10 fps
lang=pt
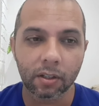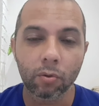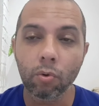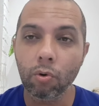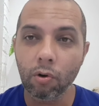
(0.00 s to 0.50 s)

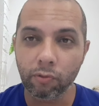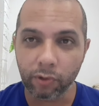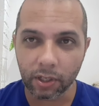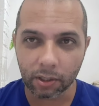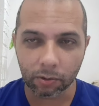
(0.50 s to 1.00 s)
O
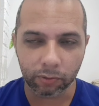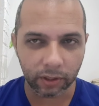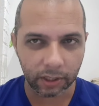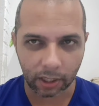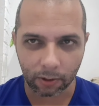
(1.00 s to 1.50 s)
governo
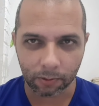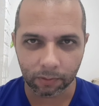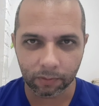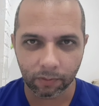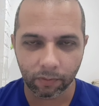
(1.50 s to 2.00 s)
federal,
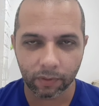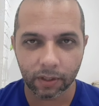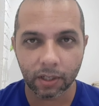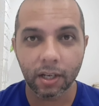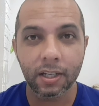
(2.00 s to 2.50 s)

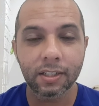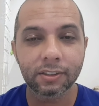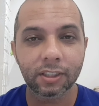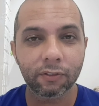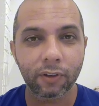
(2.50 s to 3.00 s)
ele
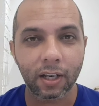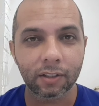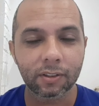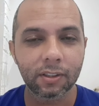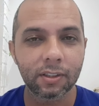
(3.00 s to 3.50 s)
tinha
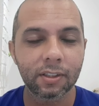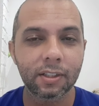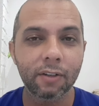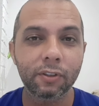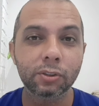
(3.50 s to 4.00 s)
falado que
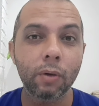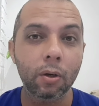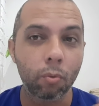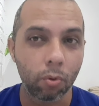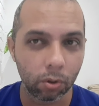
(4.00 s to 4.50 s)
iria fazer um
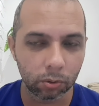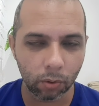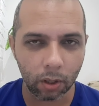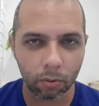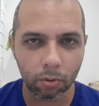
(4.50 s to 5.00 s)
acordo
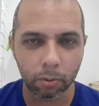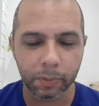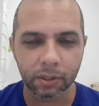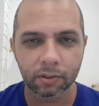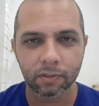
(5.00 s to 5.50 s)
com a
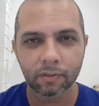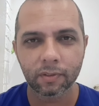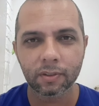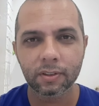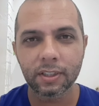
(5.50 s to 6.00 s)
URB,
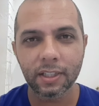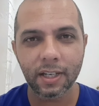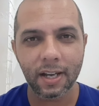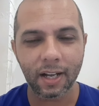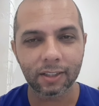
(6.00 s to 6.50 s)
que
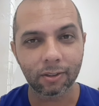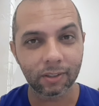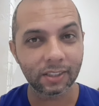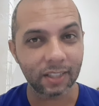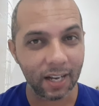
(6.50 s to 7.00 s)
é a tal
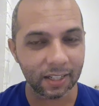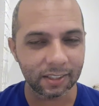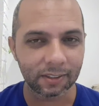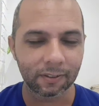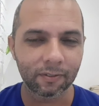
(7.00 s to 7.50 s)
da
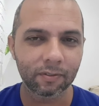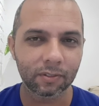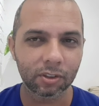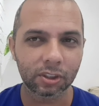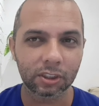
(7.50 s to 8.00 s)
TAC,
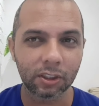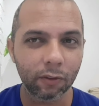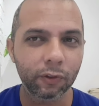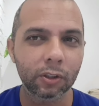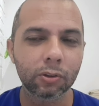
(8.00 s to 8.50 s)
que eu já tinha
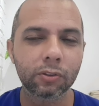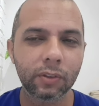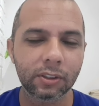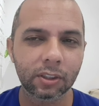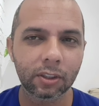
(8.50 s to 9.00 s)
feito uns
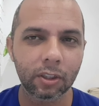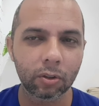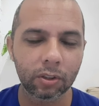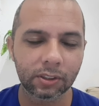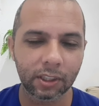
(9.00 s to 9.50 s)
vídeos
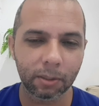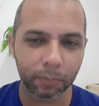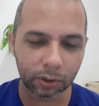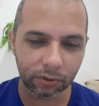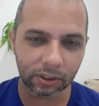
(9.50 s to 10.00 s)
anteriores, aí
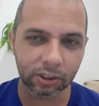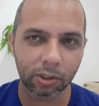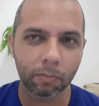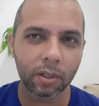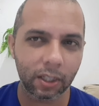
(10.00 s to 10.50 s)
depois vocês
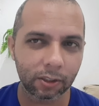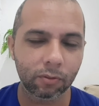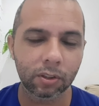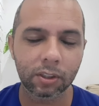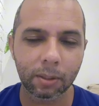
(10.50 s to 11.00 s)
dão uma olhada
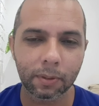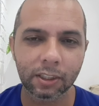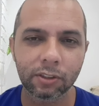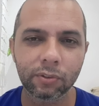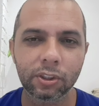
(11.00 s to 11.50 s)
quando terminar
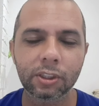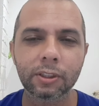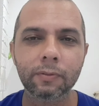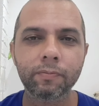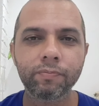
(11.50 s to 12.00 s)
esse vídeo
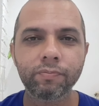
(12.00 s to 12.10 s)
aqui